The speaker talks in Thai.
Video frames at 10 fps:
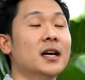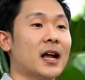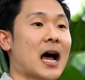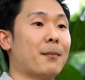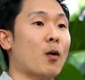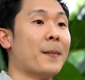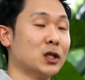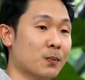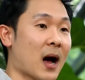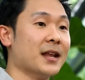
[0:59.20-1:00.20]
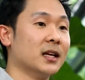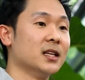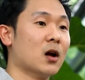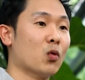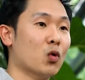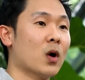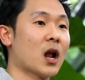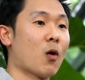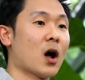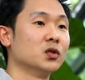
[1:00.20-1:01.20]
นะครับเพราะว่าปัจจุบันอย่างที่เรารู้ว่า
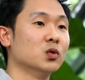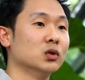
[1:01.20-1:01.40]
เราเข้าสู่